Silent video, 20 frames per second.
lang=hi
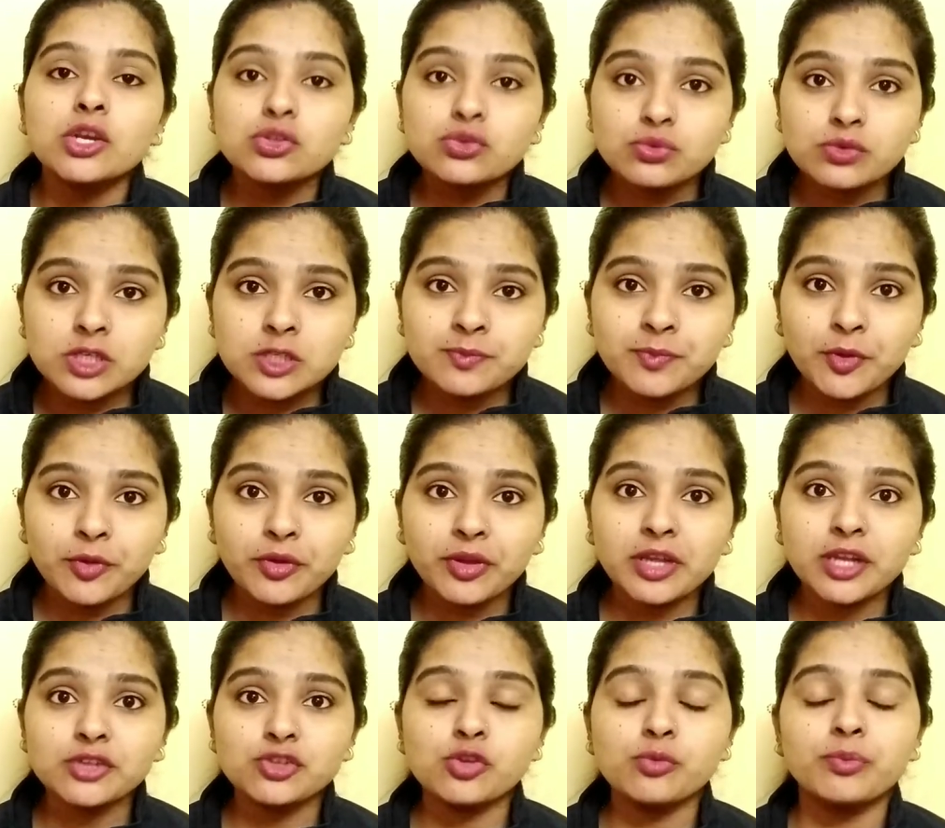स्विस ब्यूटी
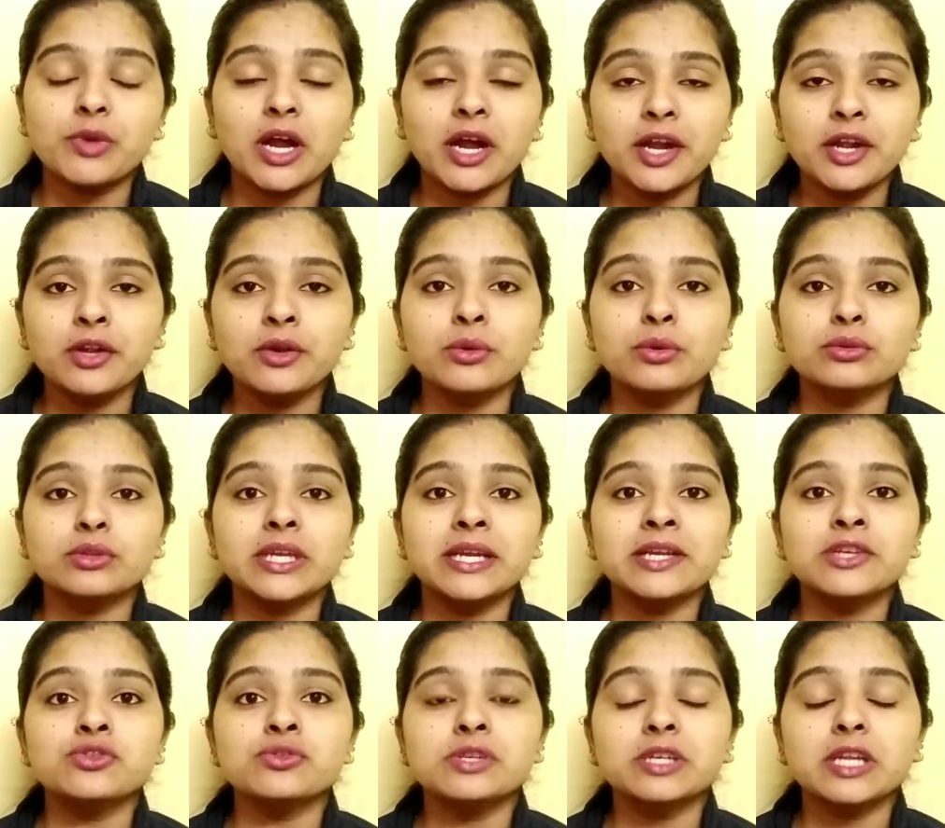का जो ब्रांड होता
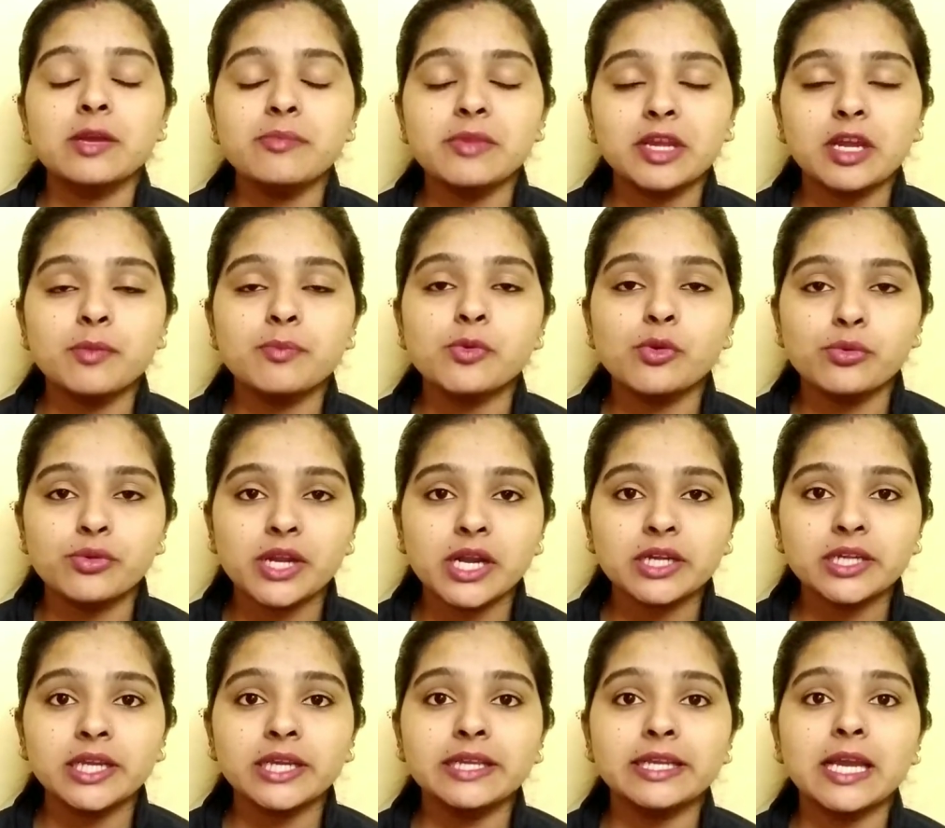है जो इनका मेकअप
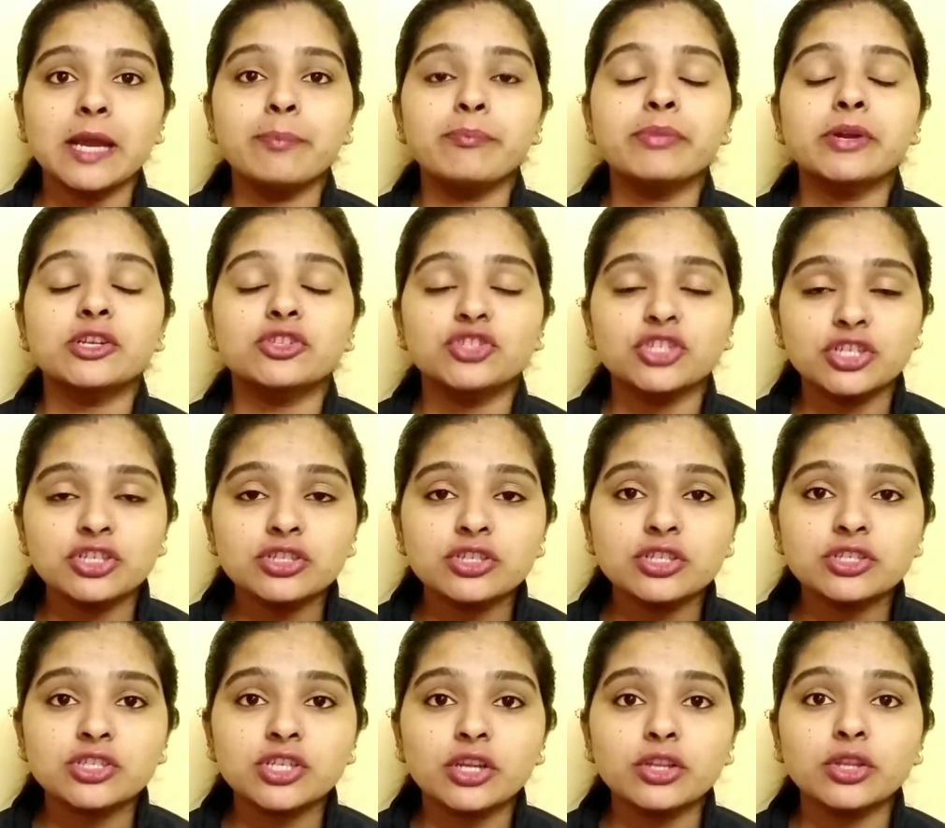प्रोडक्ट है ये आप परचेज
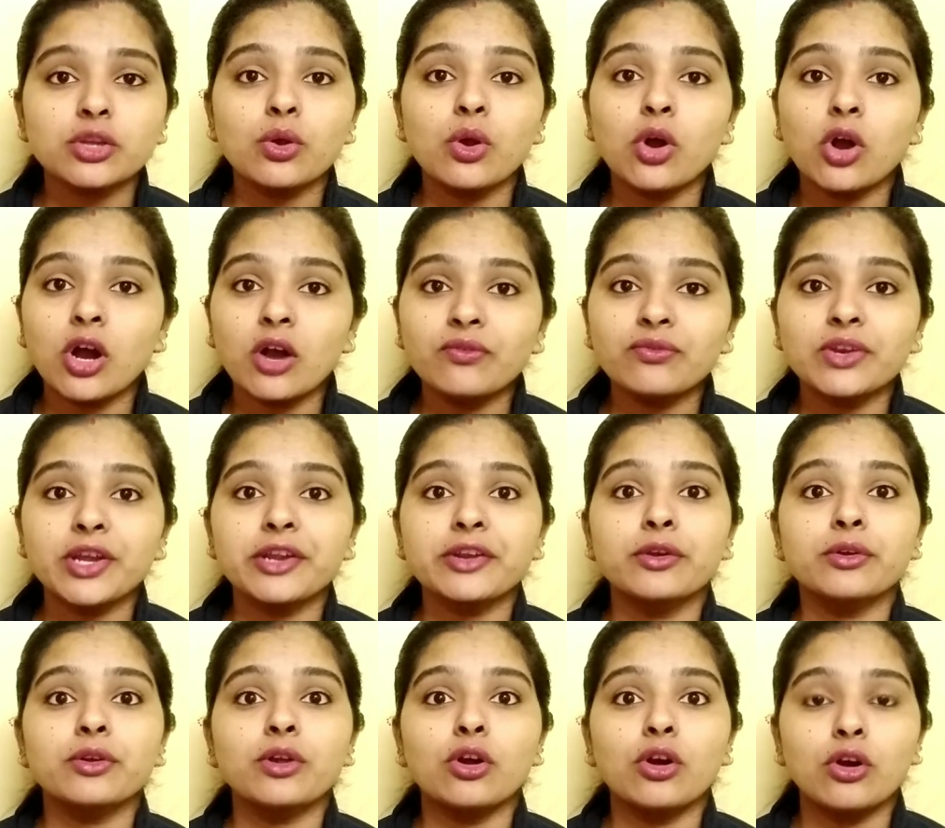कर सकते हो ऑफलाइन
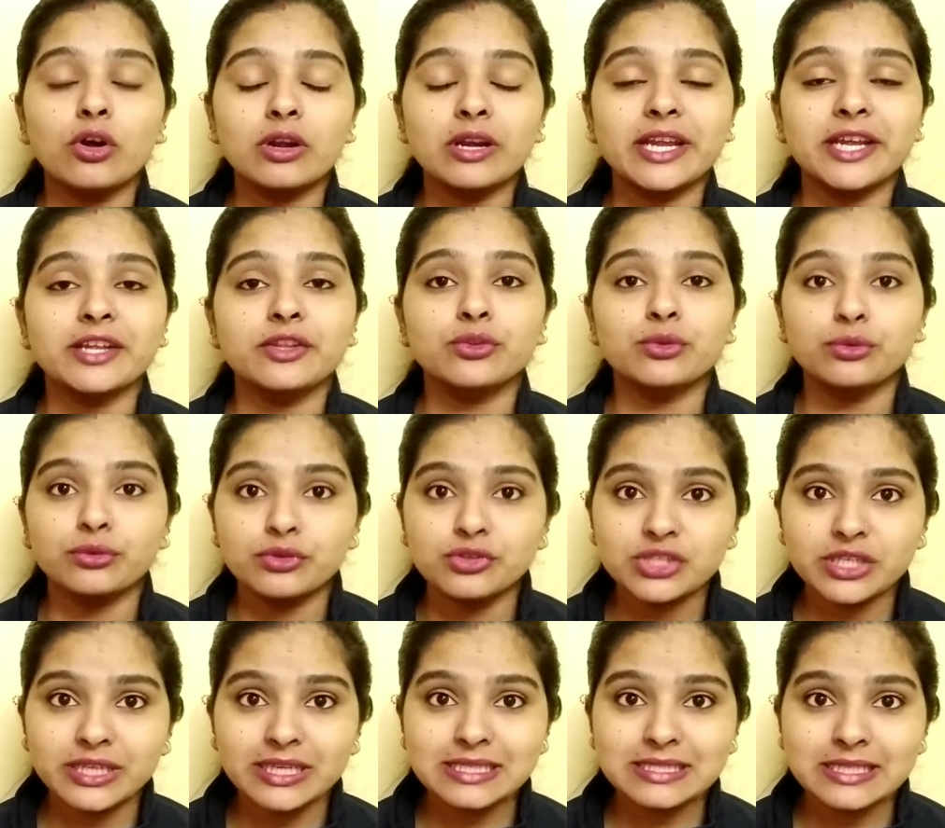और ऑनलाइन दोनों
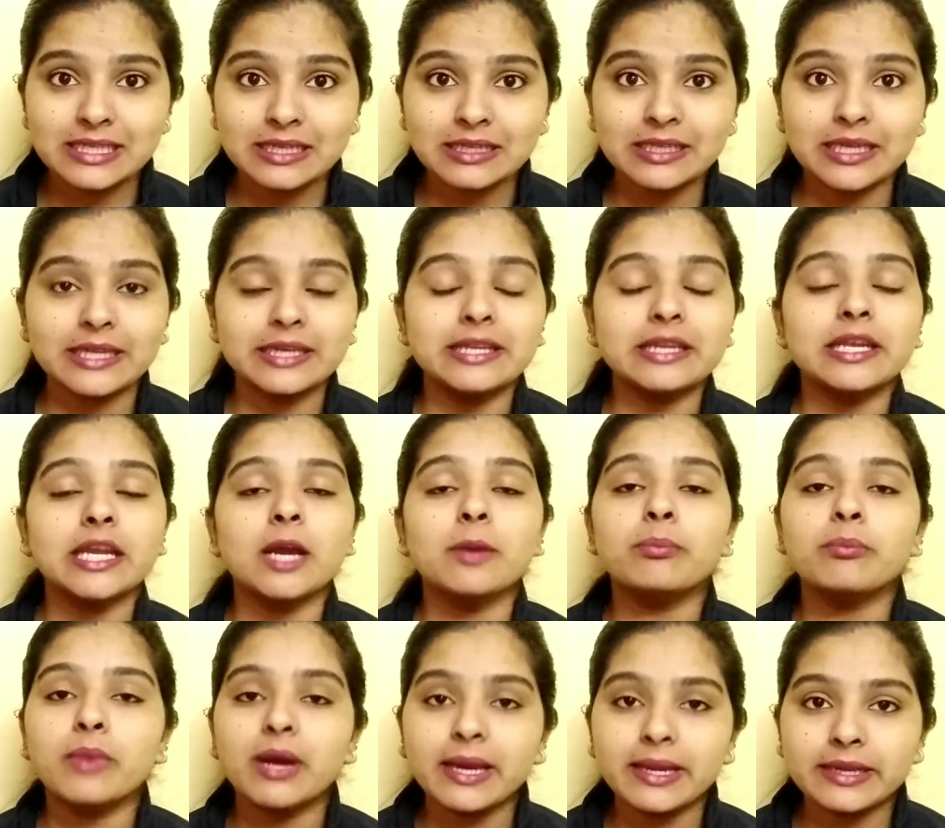जगह से यानी कि आप
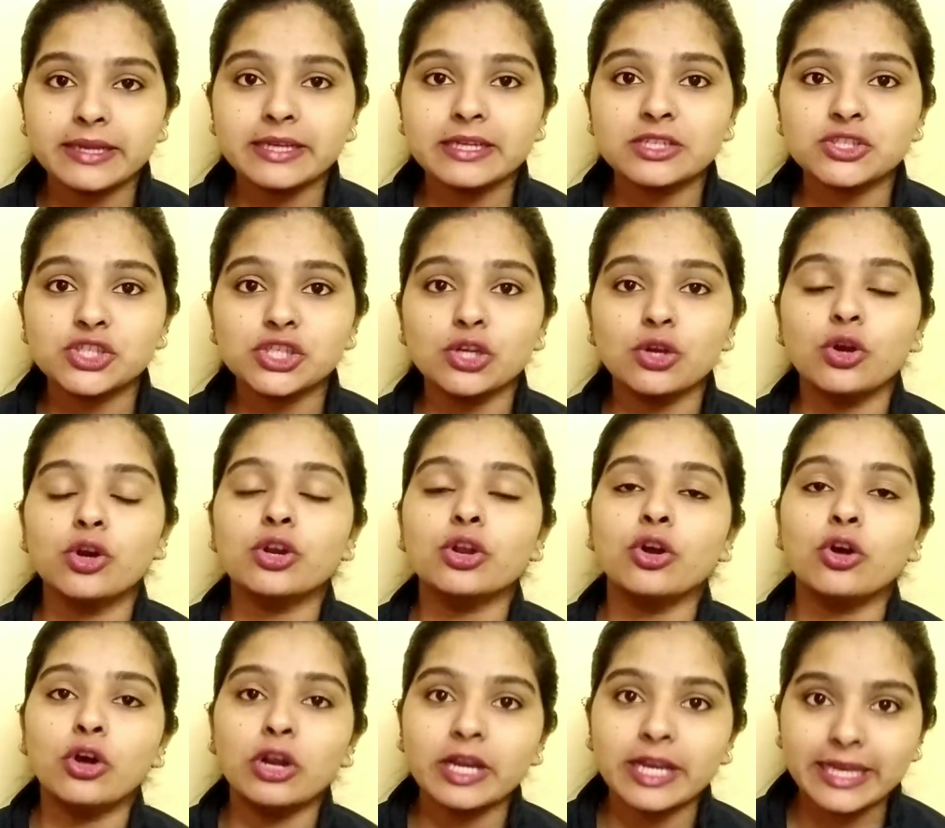मार्केट से और
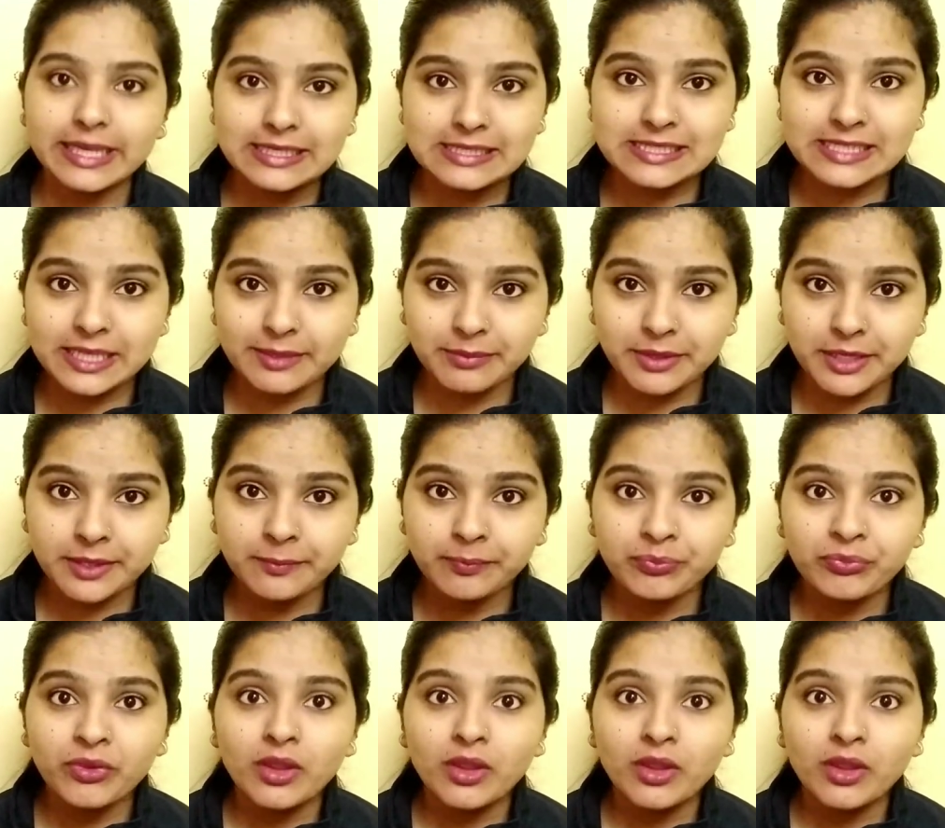ऑनलाइन से भी